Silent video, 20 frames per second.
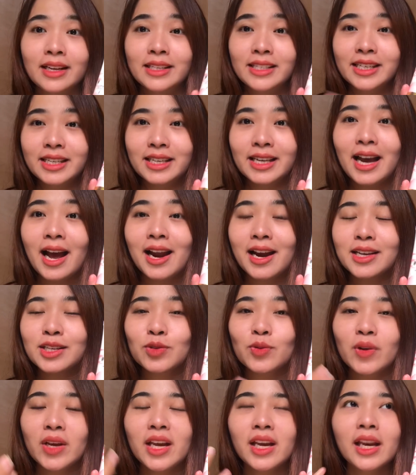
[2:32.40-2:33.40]
Jadi
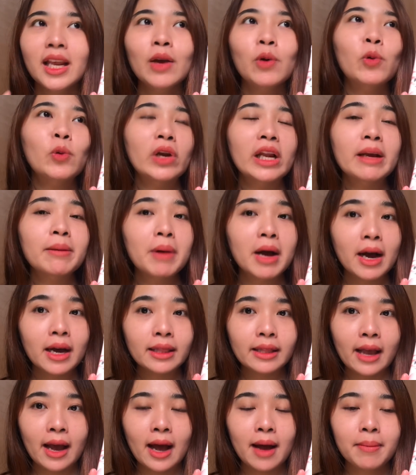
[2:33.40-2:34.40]
Hanasu ini unik
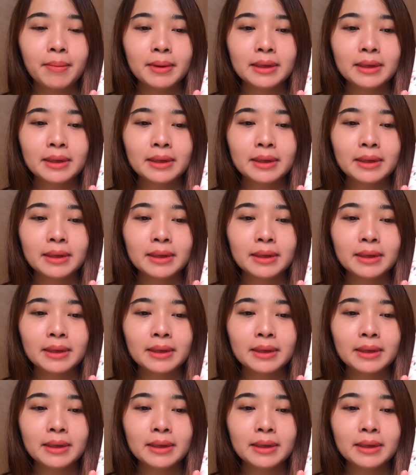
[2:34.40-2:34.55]
banget ya.